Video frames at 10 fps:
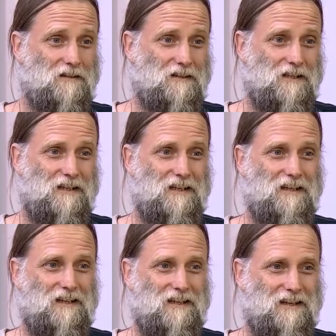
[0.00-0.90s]
Ah,
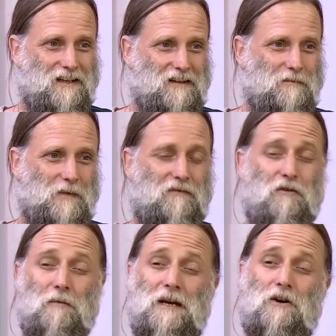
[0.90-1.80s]
eh, me
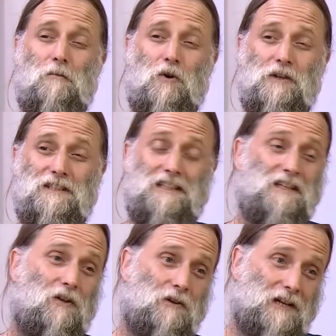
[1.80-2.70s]
formé como
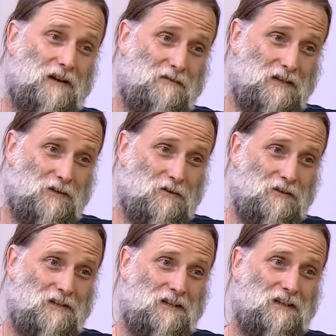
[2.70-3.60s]
diseñador gráfico,
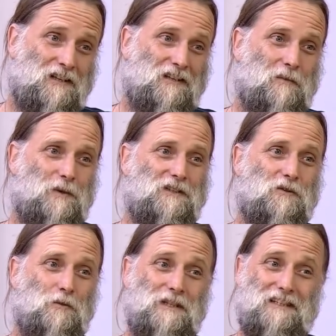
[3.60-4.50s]
después
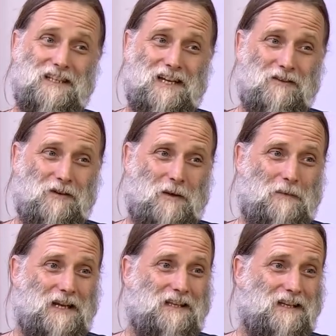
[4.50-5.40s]
estuve integrando la
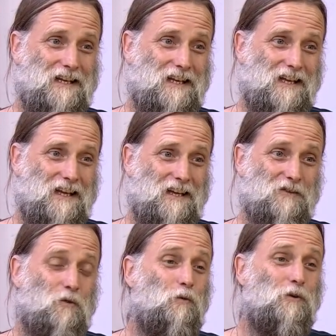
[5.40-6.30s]
parte
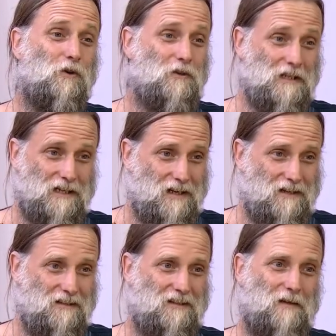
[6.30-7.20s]

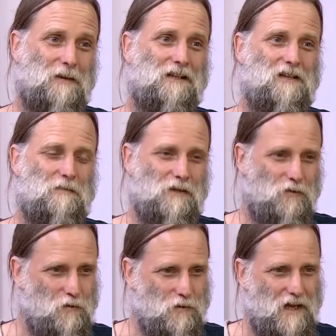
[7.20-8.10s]
escultórica, la parte de
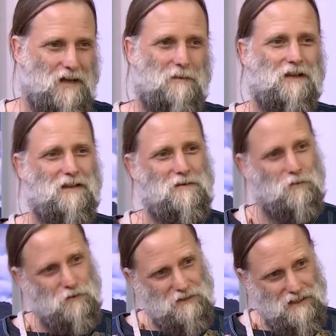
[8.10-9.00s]
pintura, la parte de
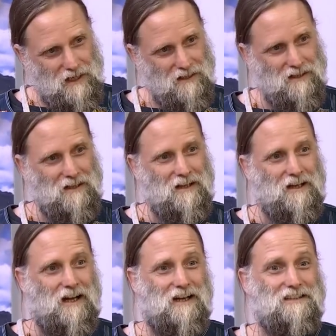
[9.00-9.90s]
música,
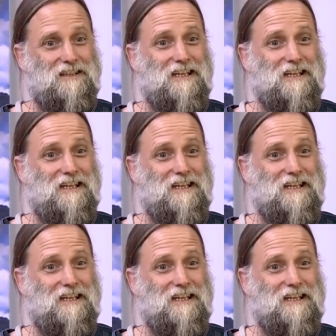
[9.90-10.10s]
hasta